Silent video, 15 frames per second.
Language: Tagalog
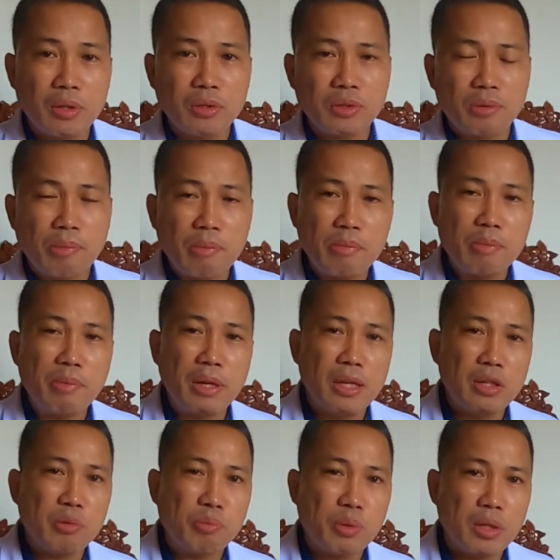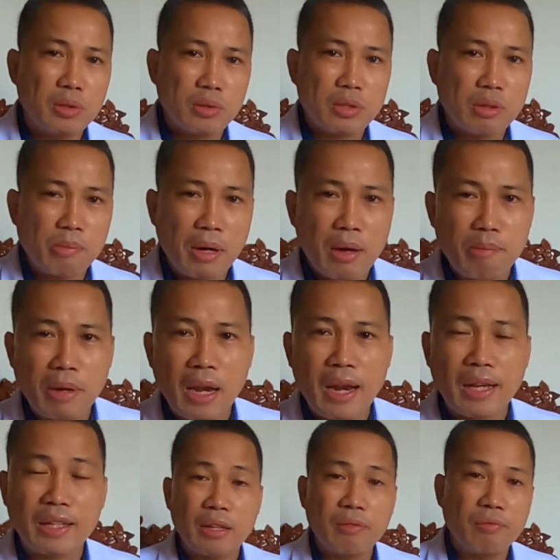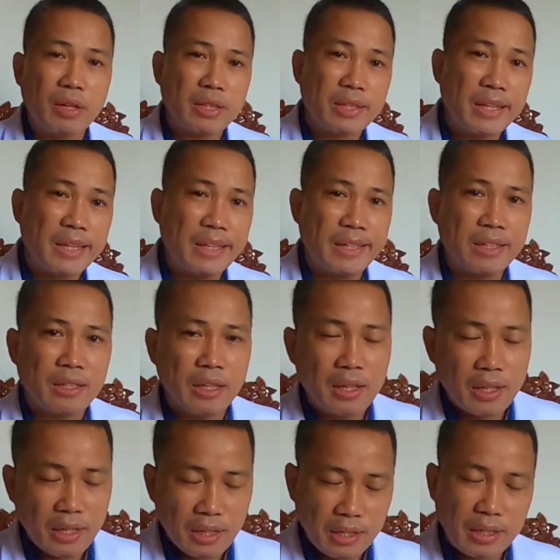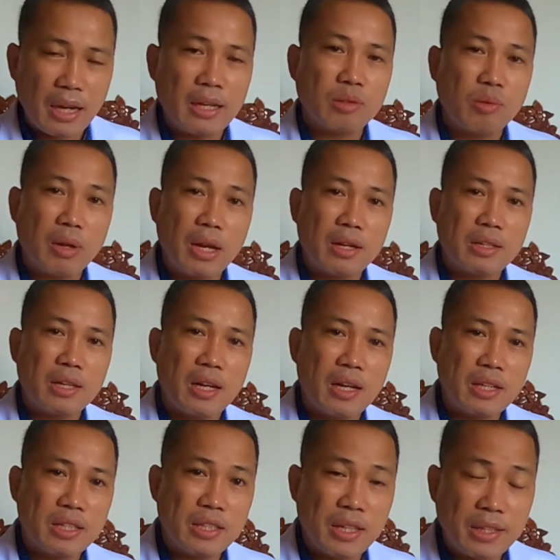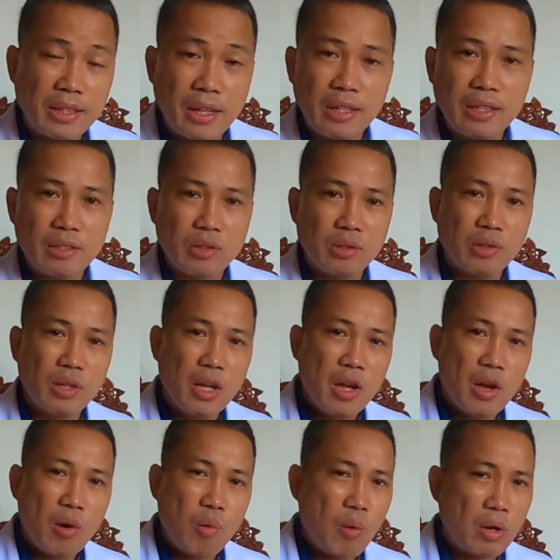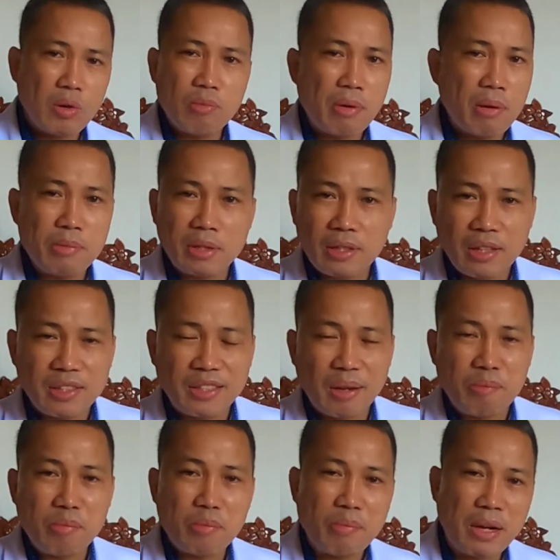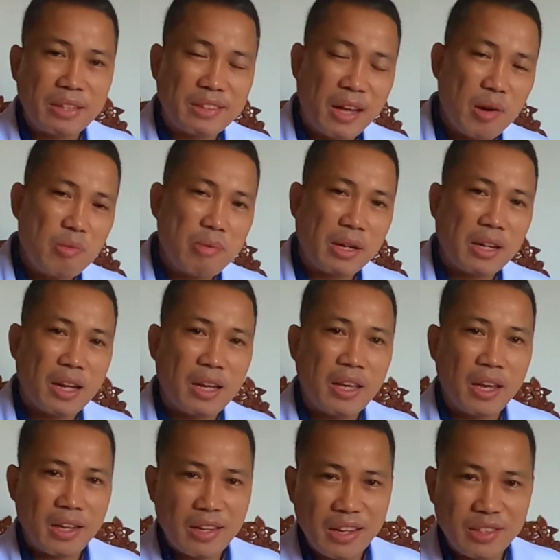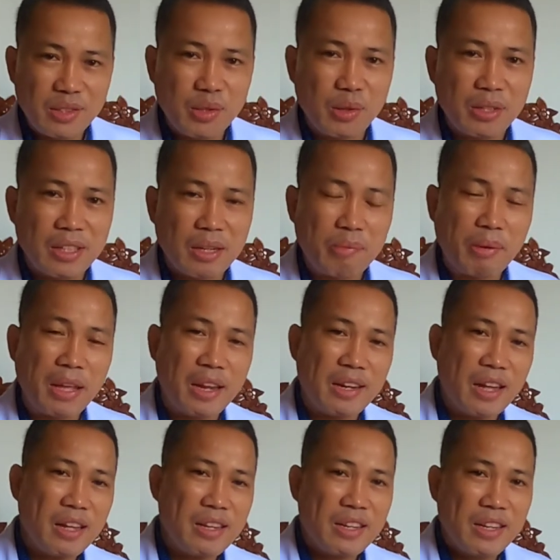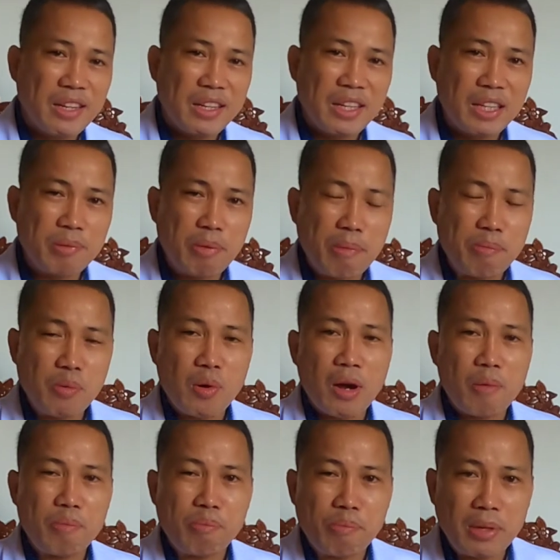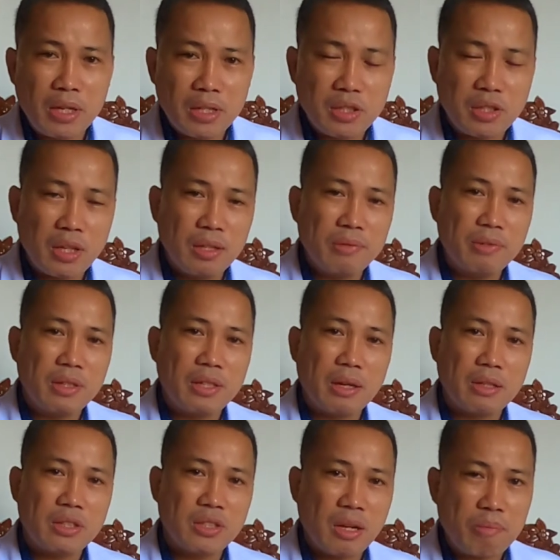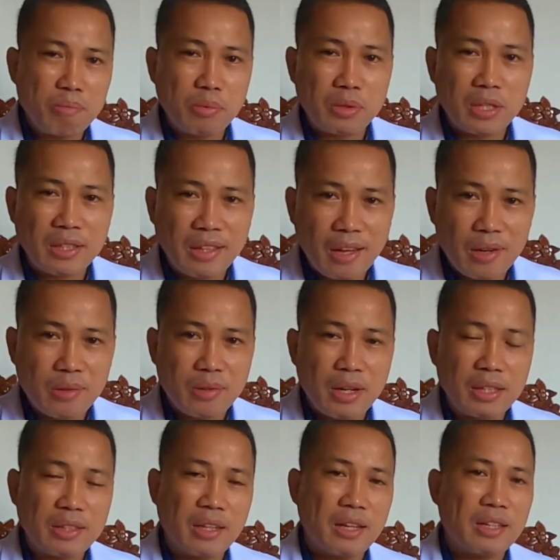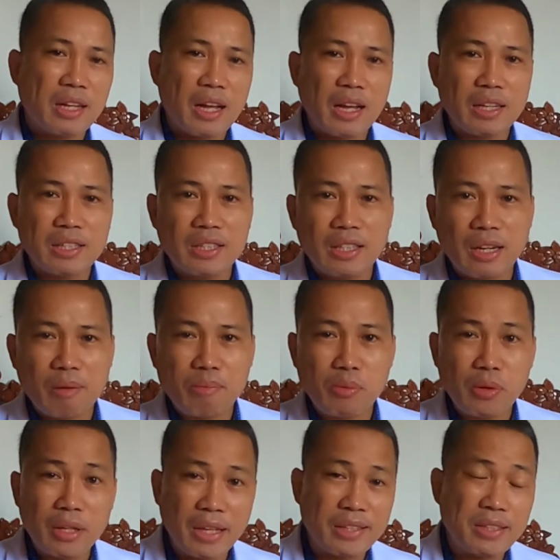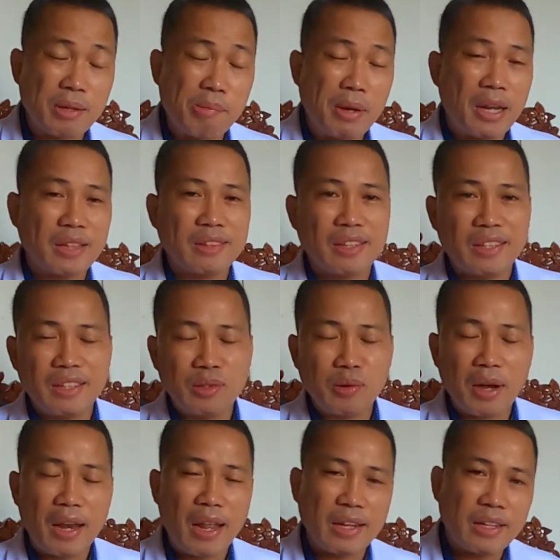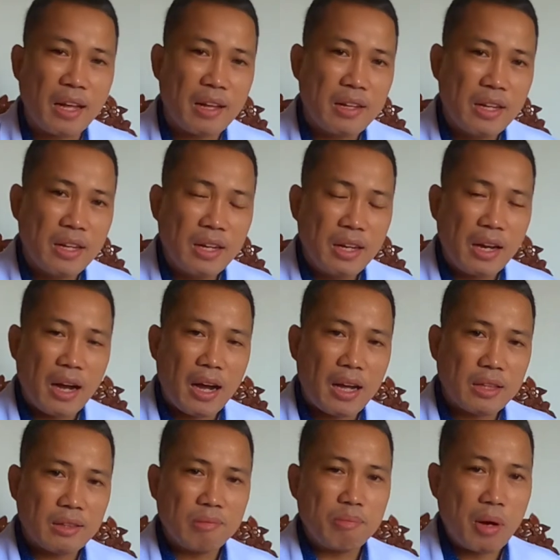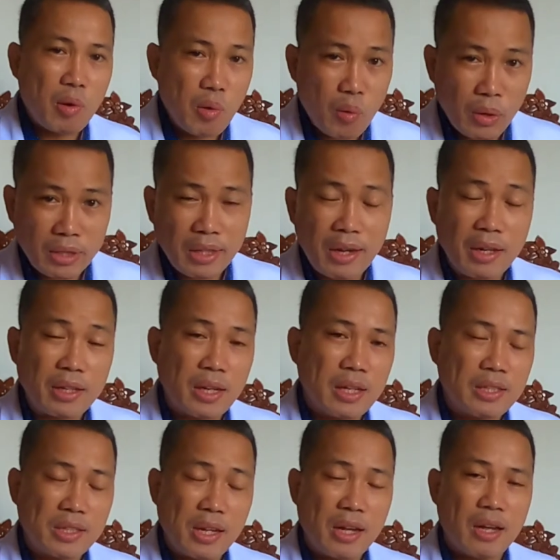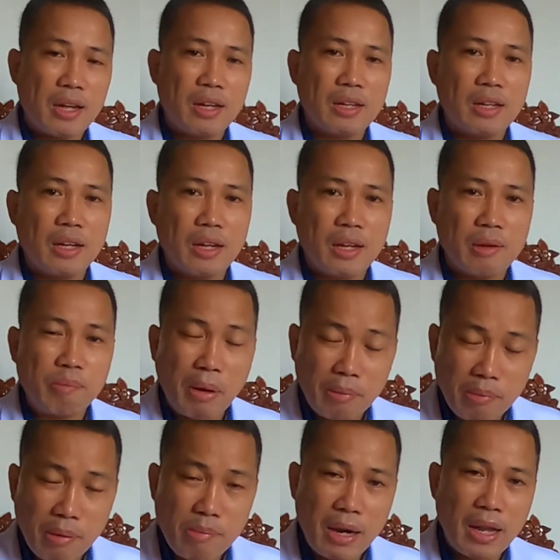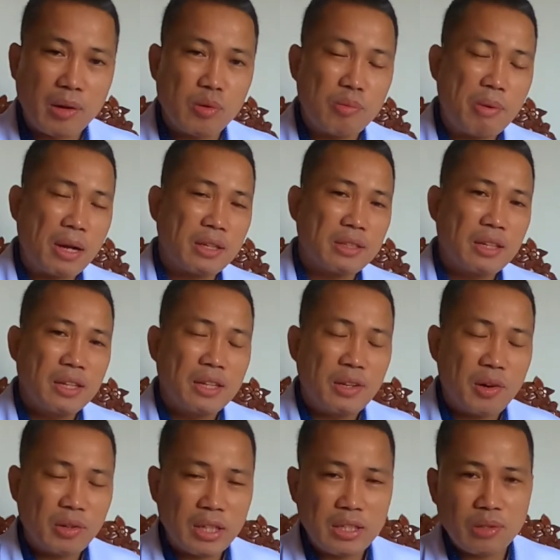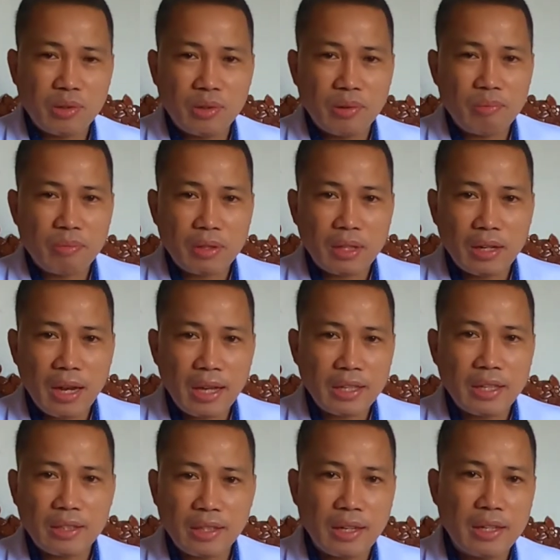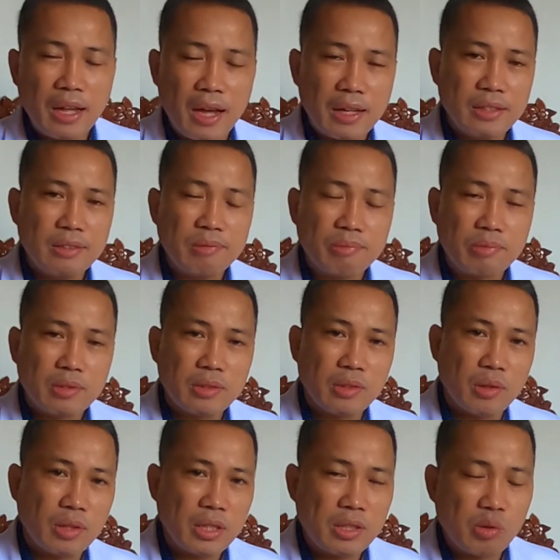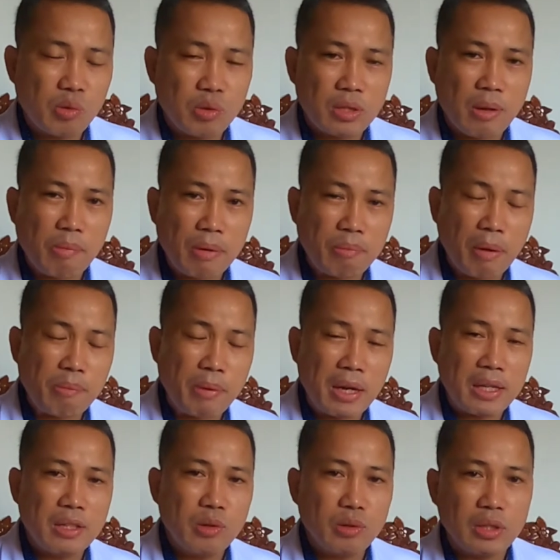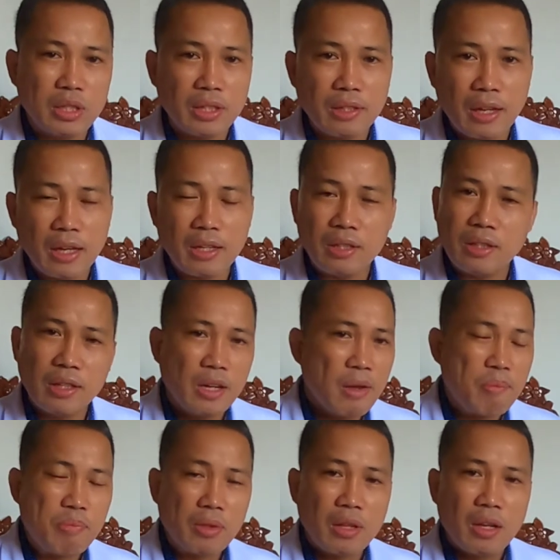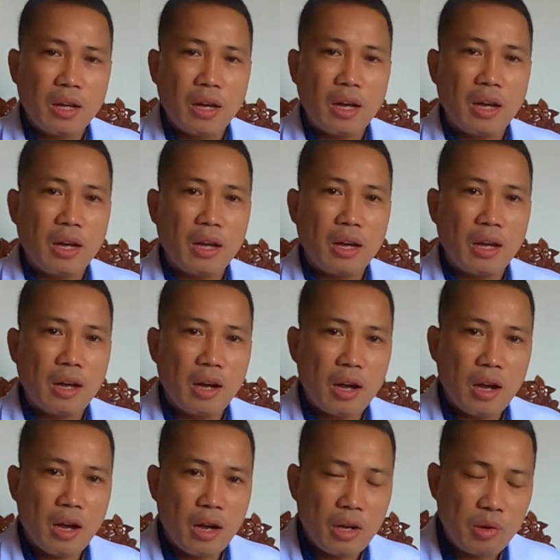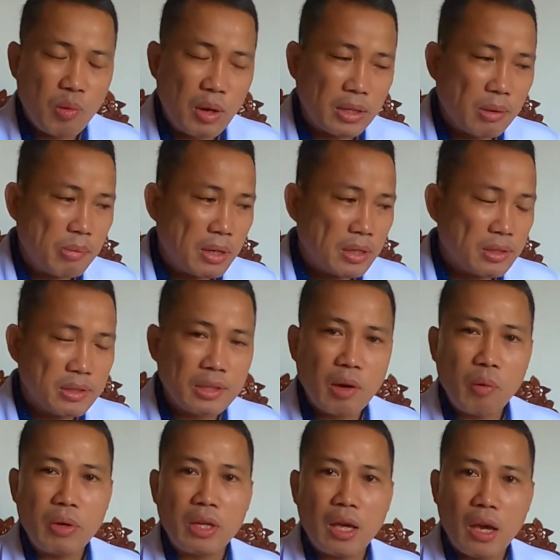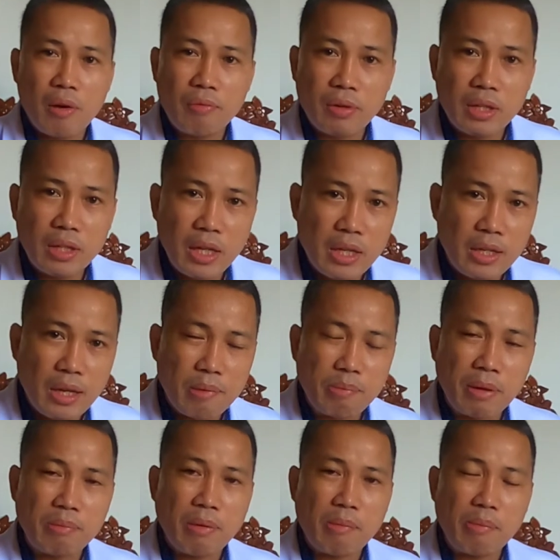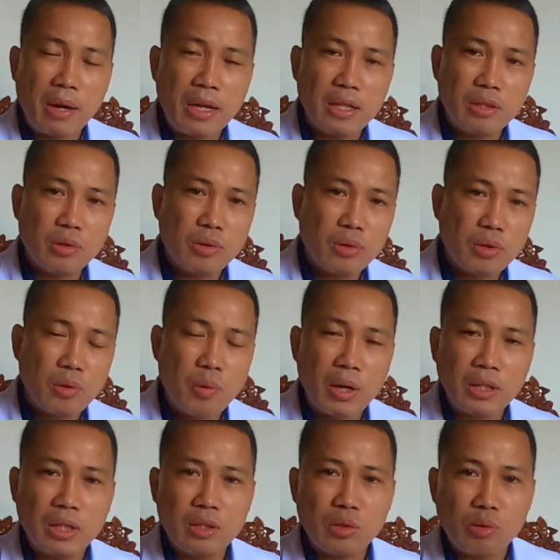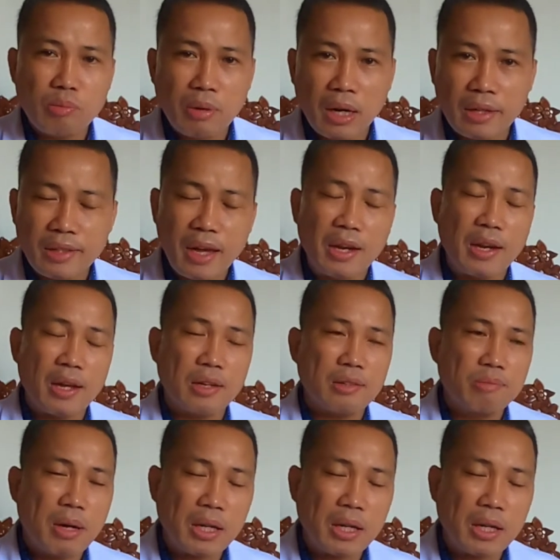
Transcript: No? So, mabibili niyo po ito sa mga malalaking vet clinic kahit walang uh, reseta din. So, huwag gumamit ng shampoo pang tao, baka head and shoulder pa yan ha. Iba po ang pH level ng shampoo sa tao at uh, nakakasira po yan sa balat ng inyong alaga. At mauwi talaga sa uh, ah, pagbabalak-ubak. Okay, so laging tandaan, okay, so sa pagpapaligo din ay uh, huwag naman gawing everyday ang pagpapaligo or huwag din sobrang dalang.